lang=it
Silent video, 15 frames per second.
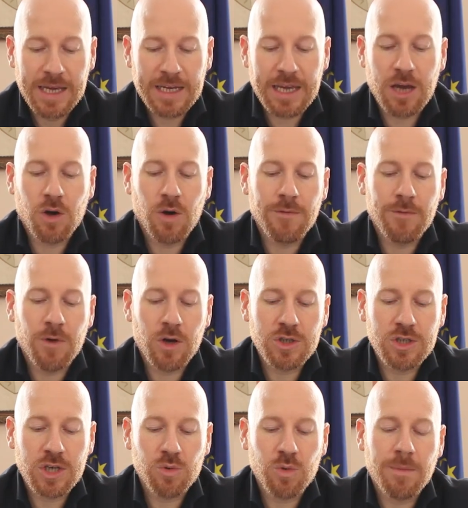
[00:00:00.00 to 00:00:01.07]
che
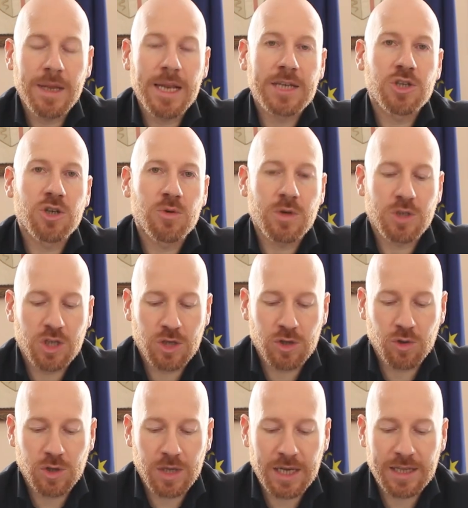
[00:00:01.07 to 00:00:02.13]
coinvolge
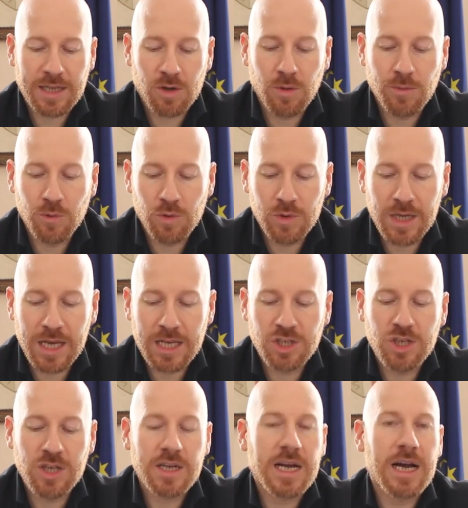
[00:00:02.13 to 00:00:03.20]
2.530 comuni e
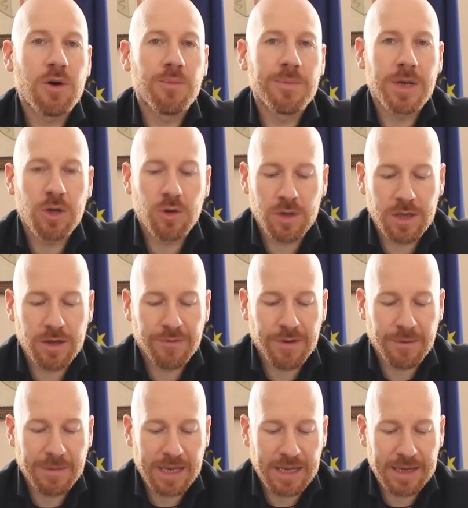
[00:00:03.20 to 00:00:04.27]
circa un milione di
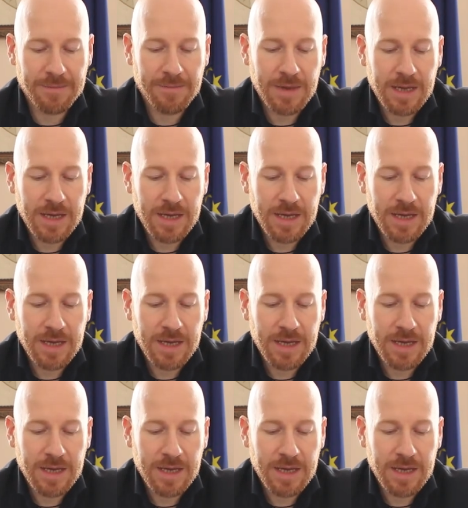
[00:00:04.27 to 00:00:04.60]
famiglie.